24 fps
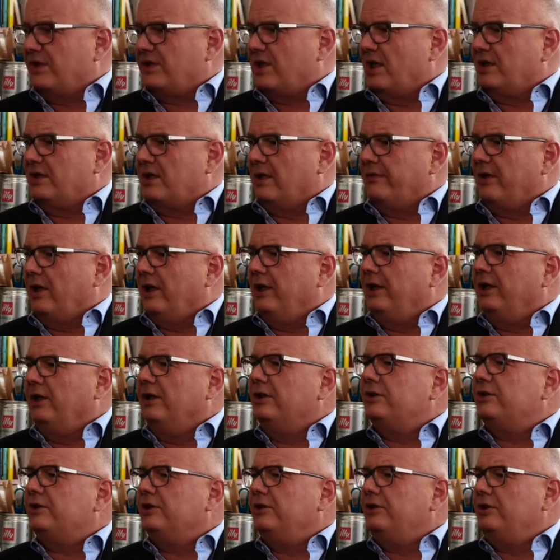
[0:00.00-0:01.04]
Was heißt auf
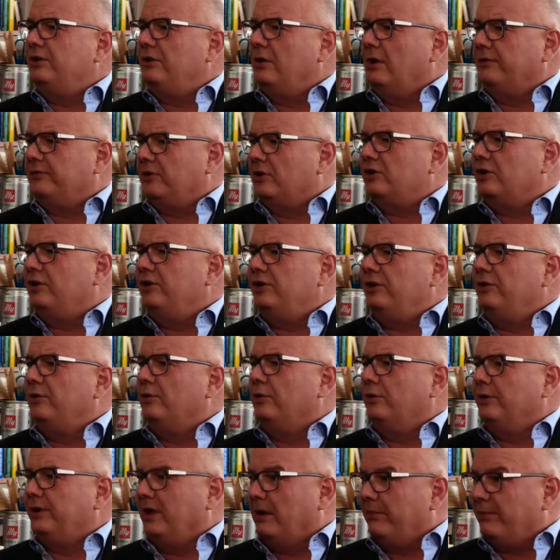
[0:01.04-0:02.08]
eigenes Risiko? Auf das
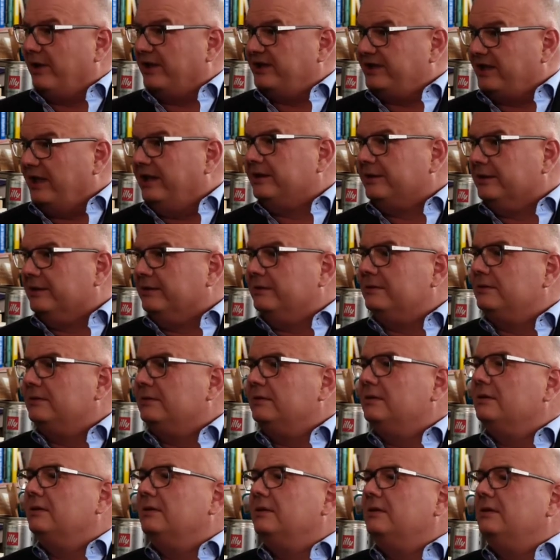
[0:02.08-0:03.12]
Risiko der, der Patienten.
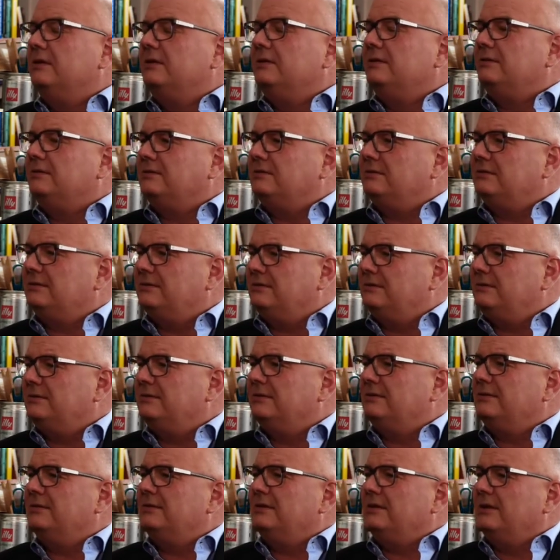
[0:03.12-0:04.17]
Patienten. Das ist Aufforderung
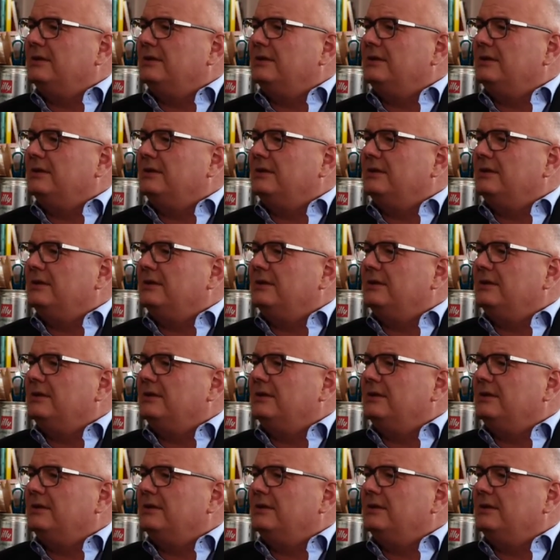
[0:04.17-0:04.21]
zu einer